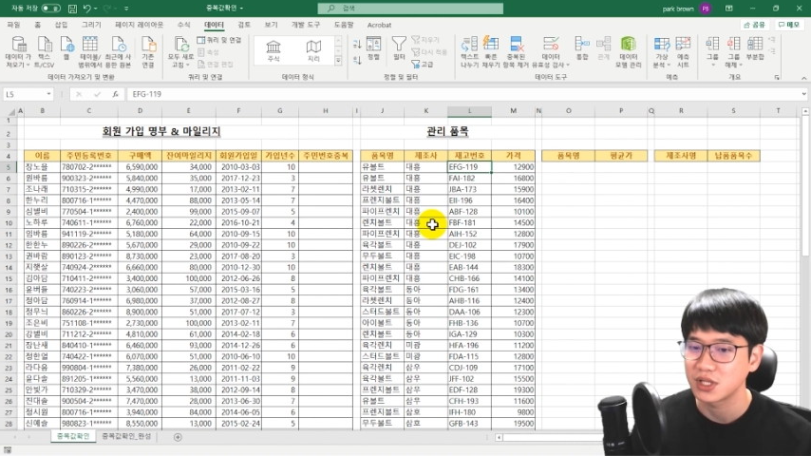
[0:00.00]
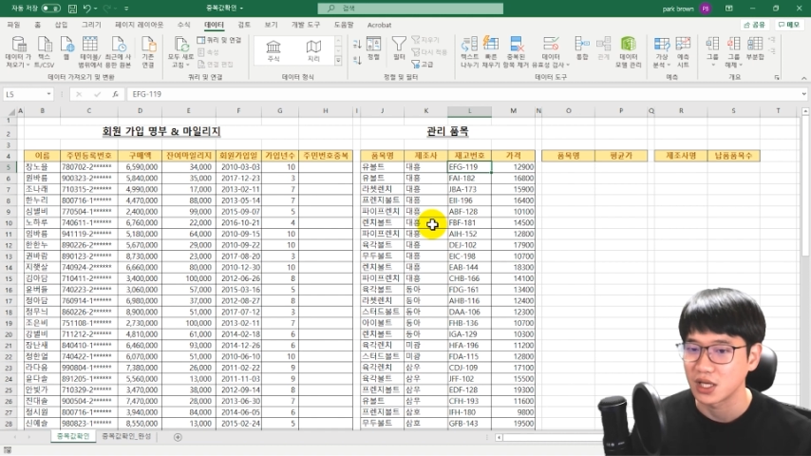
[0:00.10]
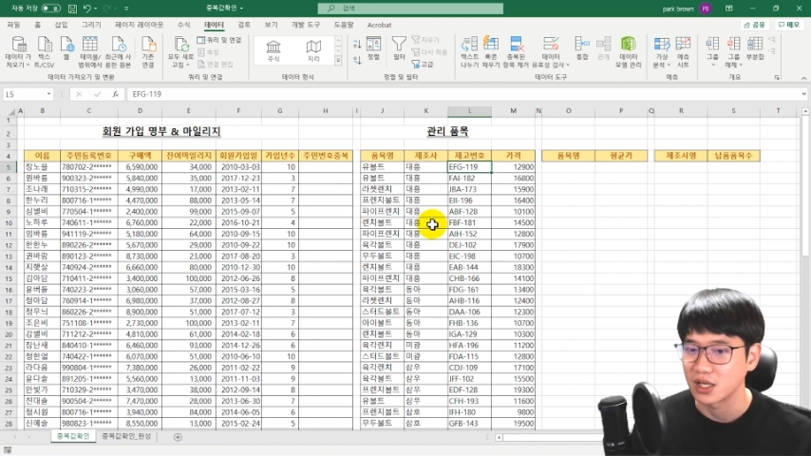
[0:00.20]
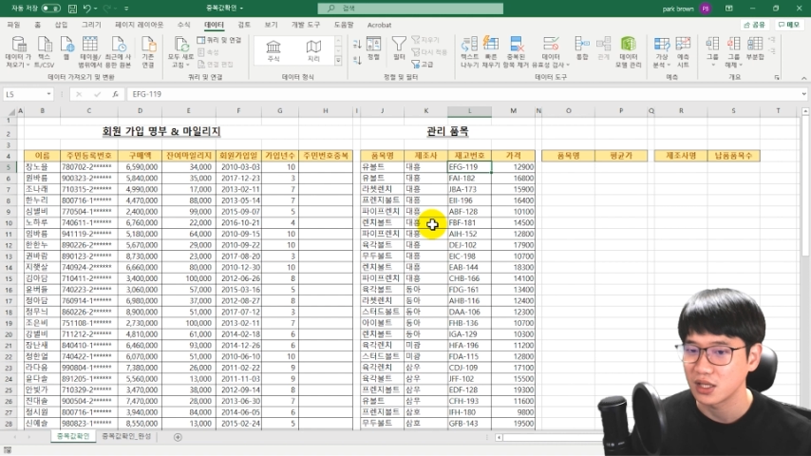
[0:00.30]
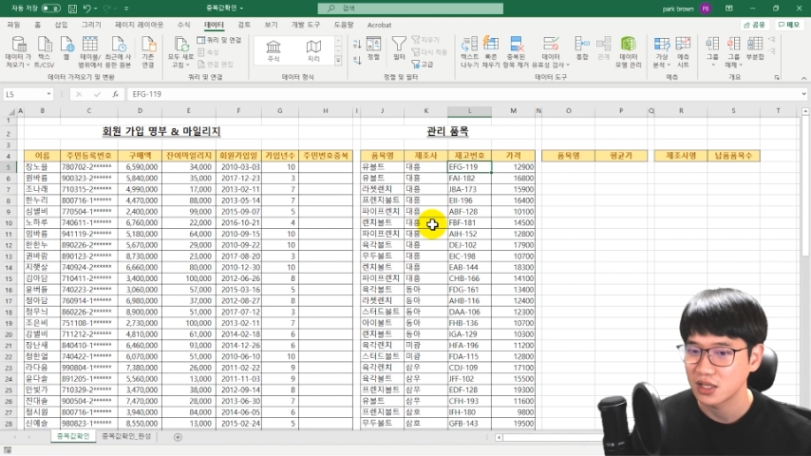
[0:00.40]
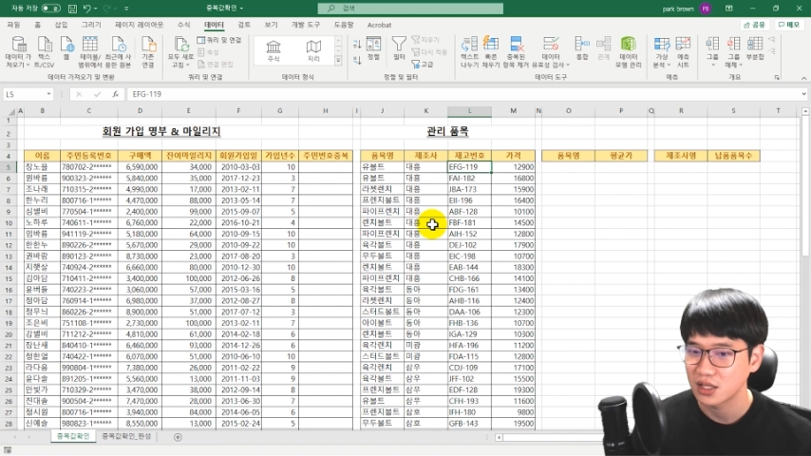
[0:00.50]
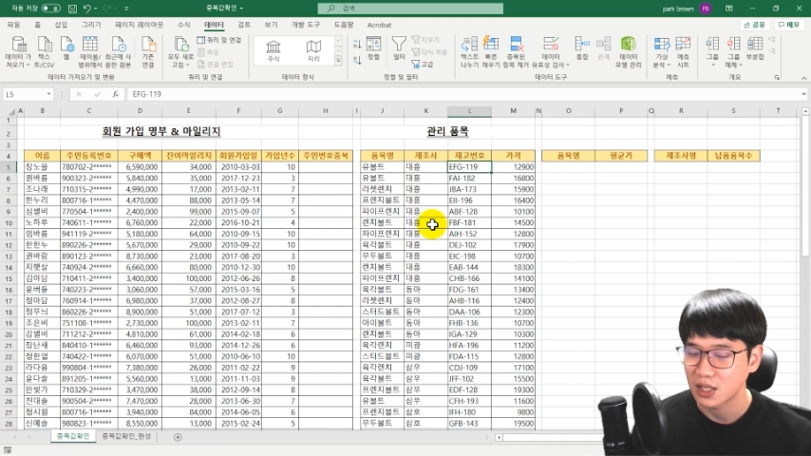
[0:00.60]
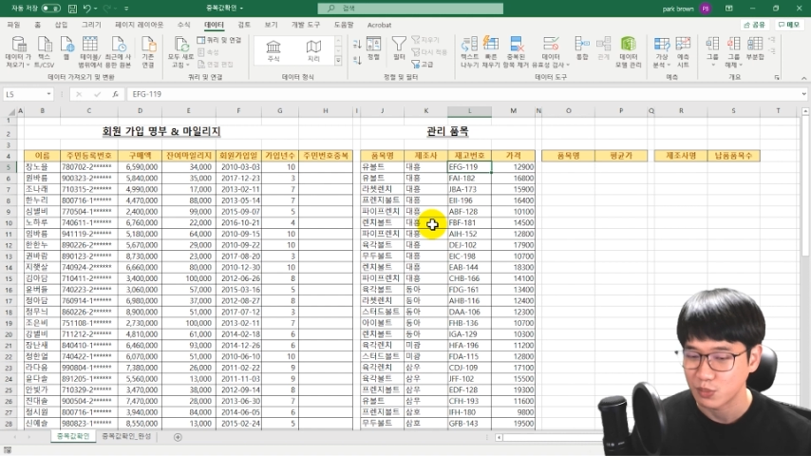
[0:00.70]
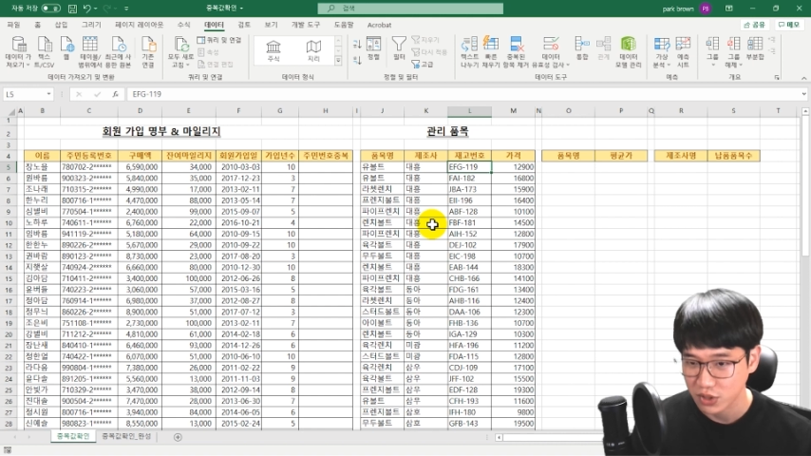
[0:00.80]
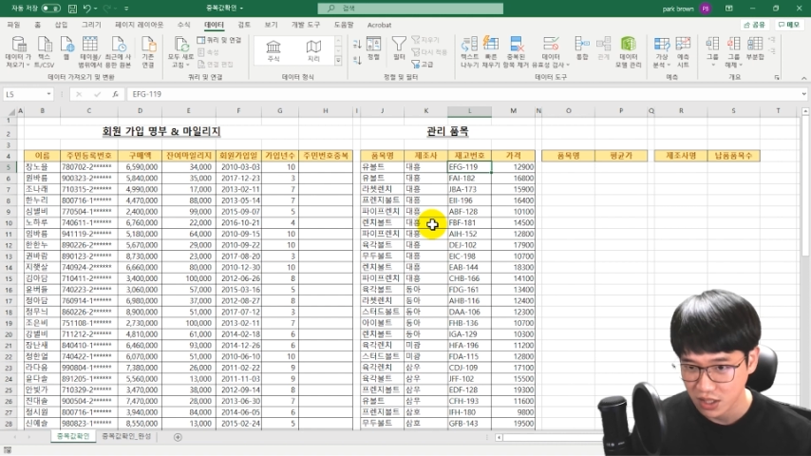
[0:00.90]
대해
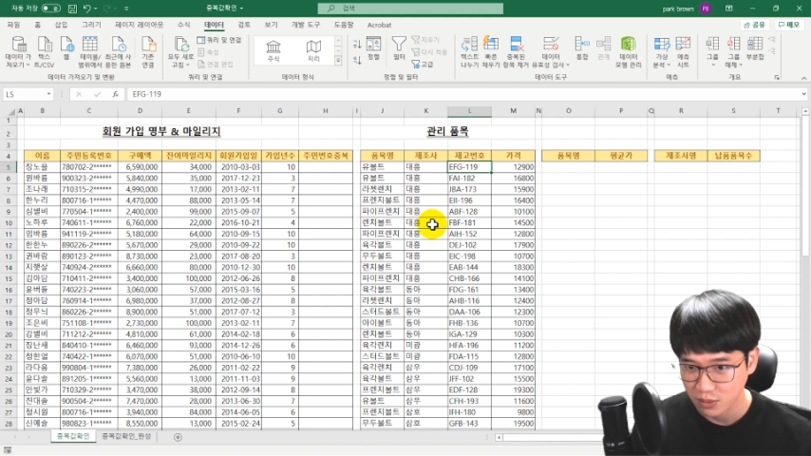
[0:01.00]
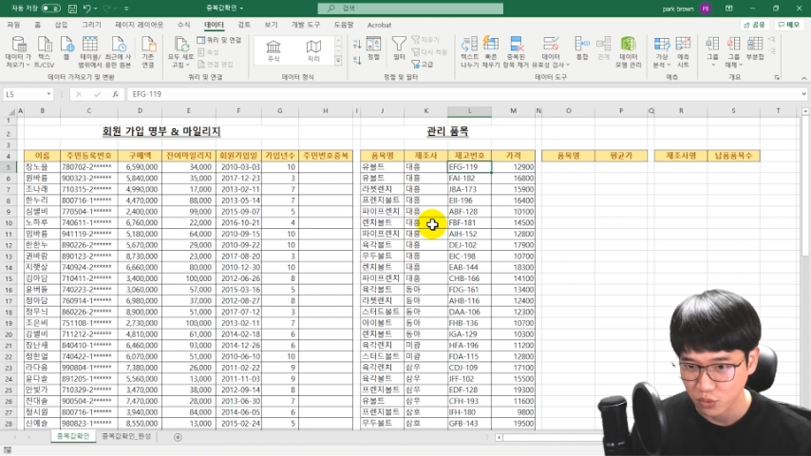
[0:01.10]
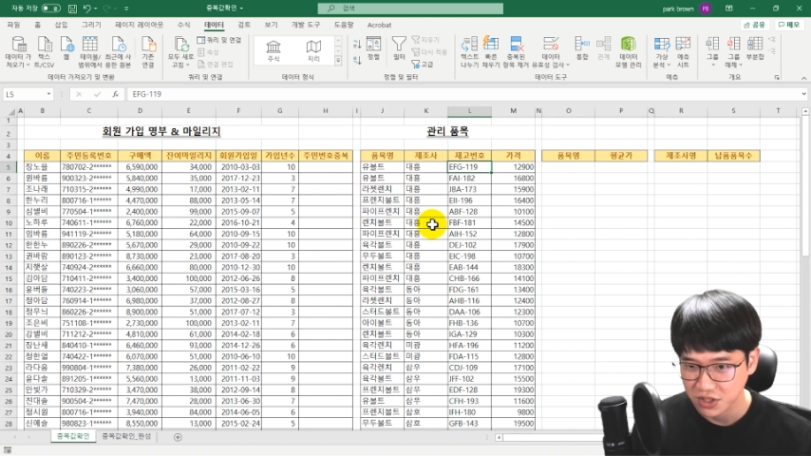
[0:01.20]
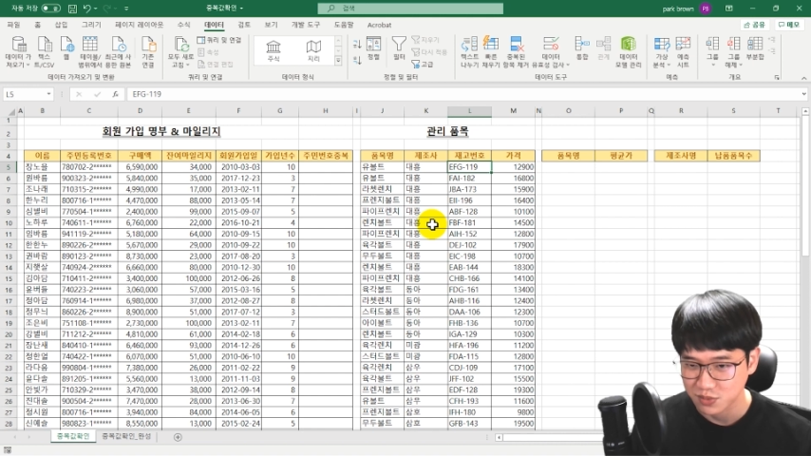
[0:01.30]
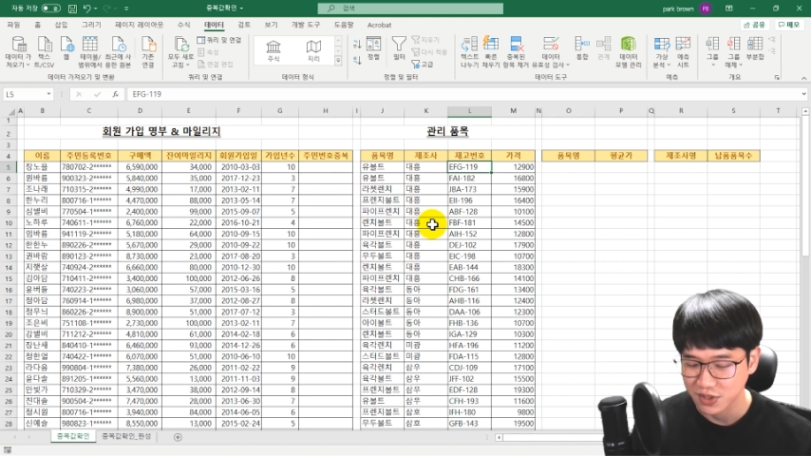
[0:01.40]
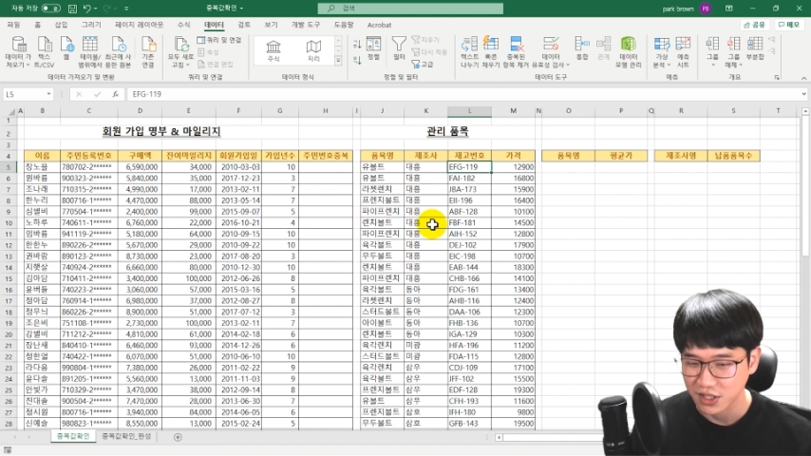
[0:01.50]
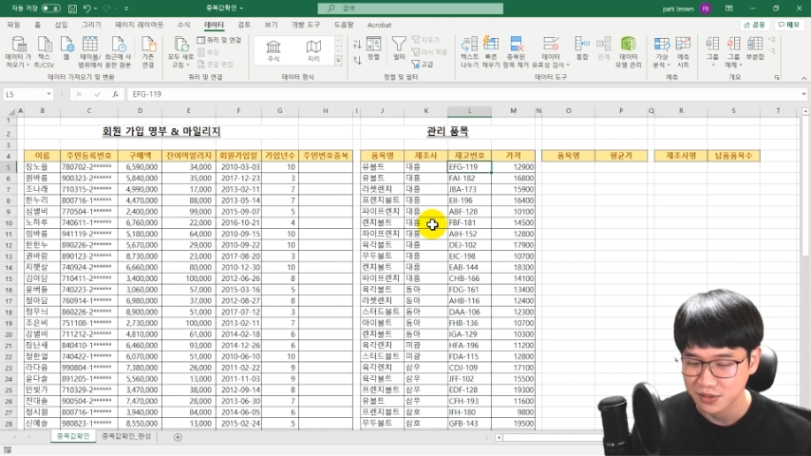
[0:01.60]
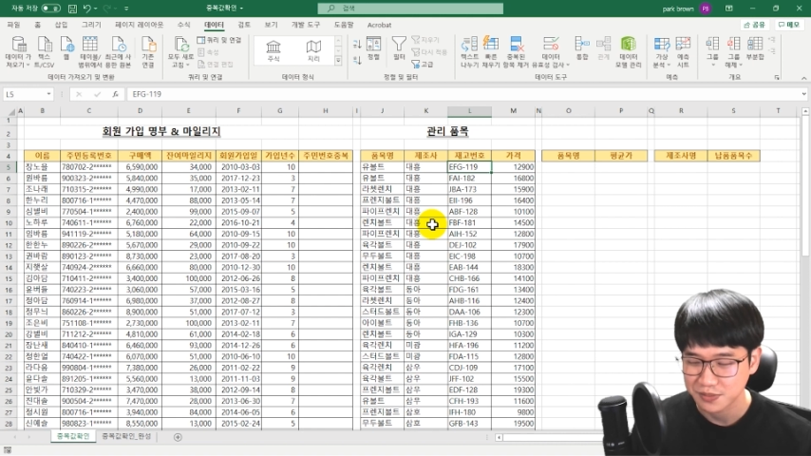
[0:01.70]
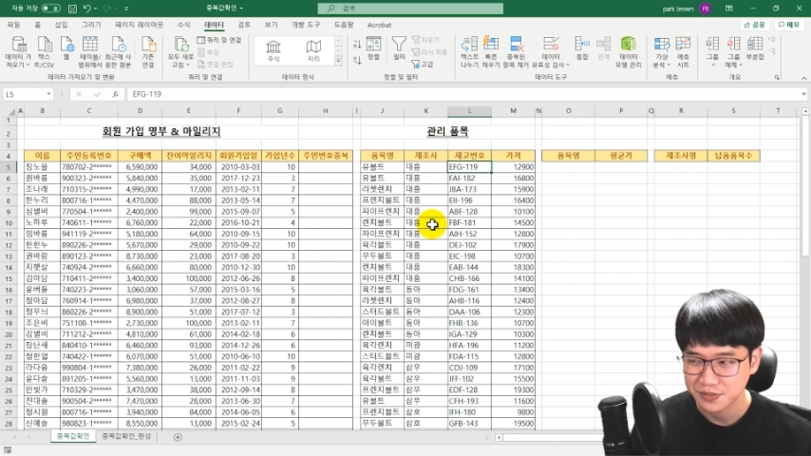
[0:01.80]
한번 알아보겠습니다.